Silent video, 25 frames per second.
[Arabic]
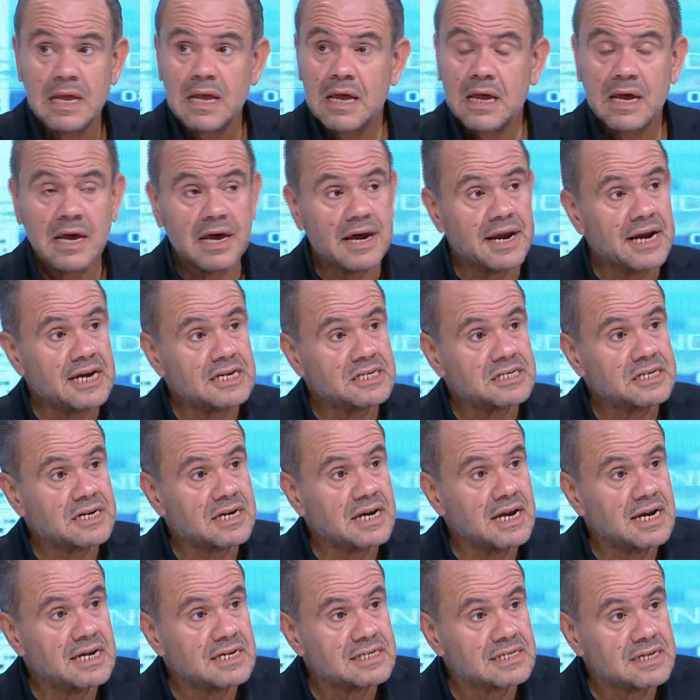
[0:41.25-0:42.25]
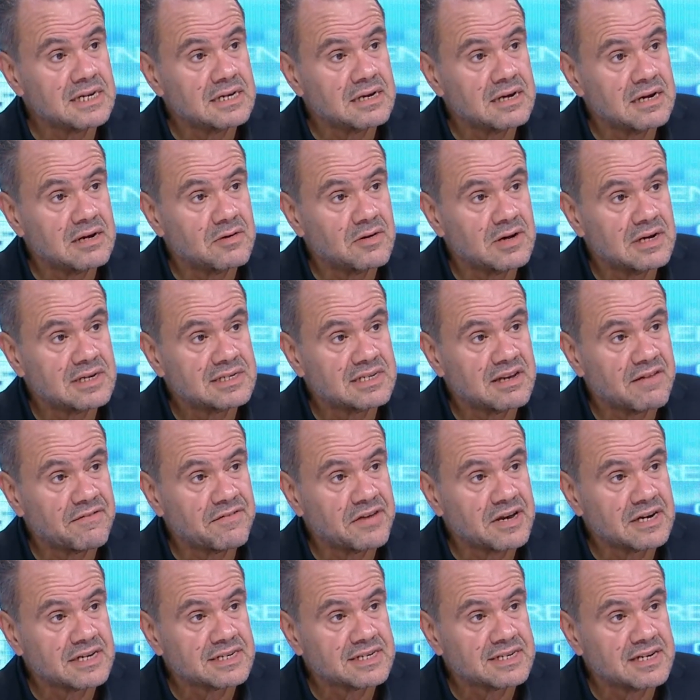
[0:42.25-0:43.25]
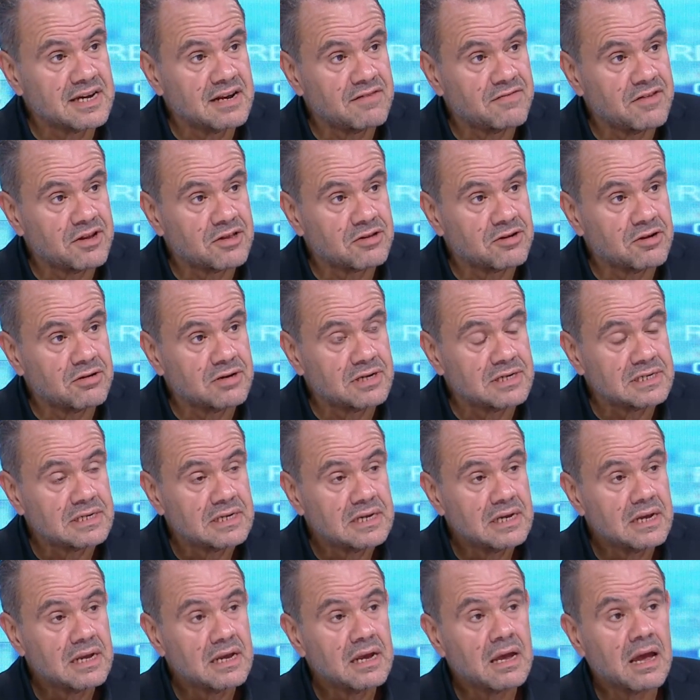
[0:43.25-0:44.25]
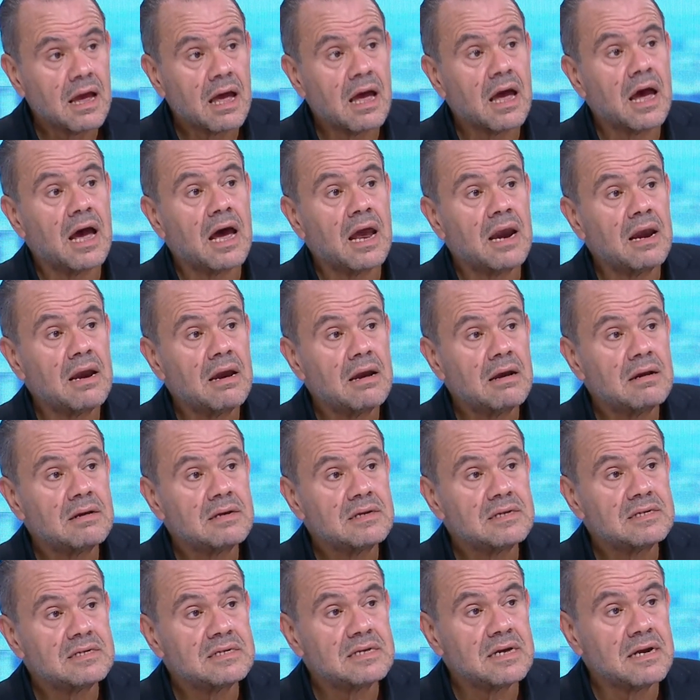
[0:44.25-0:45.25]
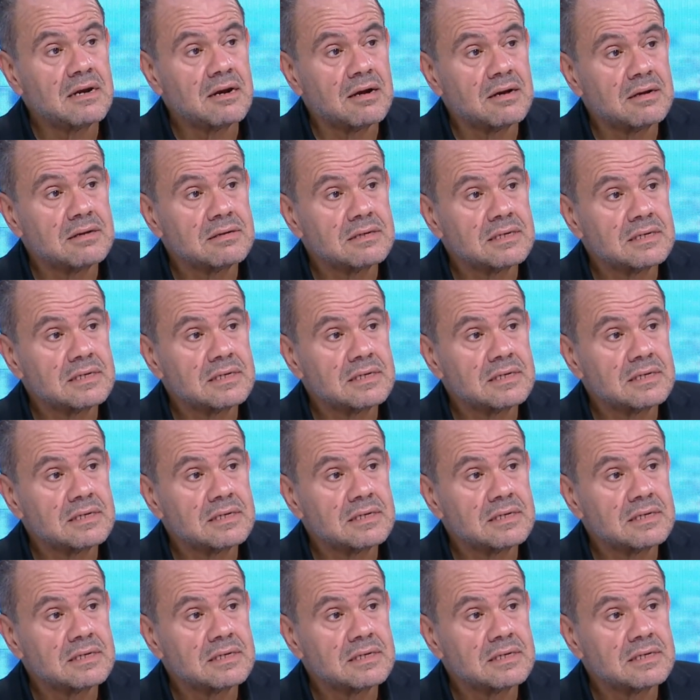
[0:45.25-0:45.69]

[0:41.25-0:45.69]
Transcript: خرج رئيس آه، سفير الصين في تونس قال سيلونس